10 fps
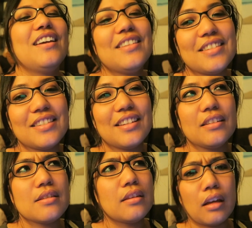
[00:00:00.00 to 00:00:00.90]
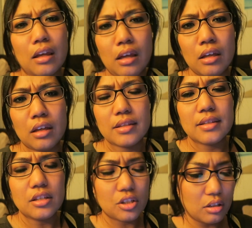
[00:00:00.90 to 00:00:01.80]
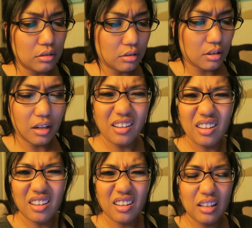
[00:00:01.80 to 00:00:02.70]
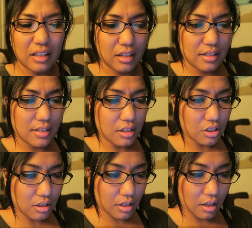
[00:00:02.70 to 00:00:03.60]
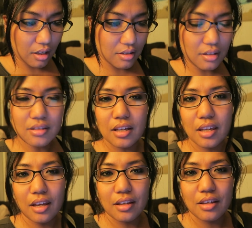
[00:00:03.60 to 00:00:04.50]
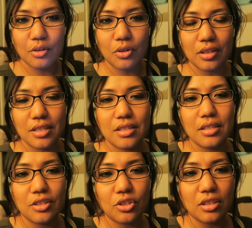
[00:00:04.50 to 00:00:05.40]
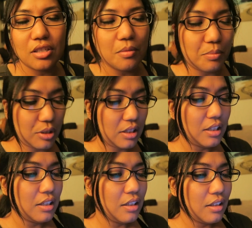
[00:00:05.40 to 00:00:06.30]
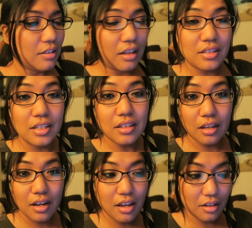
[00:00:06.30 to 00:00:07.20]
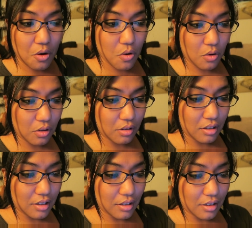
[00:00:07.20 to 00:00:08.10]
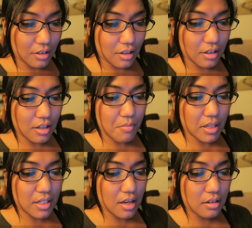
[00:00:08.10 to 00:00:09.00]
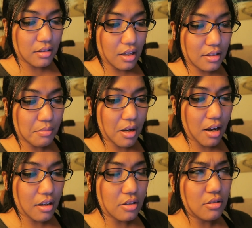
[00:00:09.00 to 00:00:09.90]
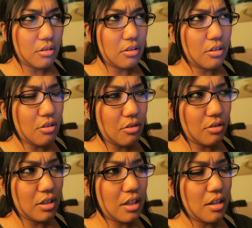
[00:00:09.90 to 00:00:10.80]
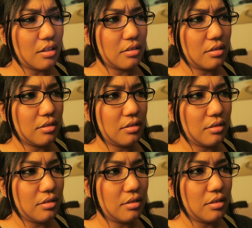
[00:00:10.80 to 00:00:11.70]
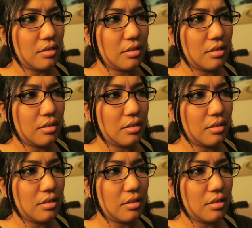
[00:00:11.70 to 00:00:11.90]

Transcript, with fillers: エッセンスだっけエッセンシャルあれエッセンシャルだっけエッセンスだっけ昨日私言ったシャンプー。安いんだね、日本。なんか今セールで詰め替え用298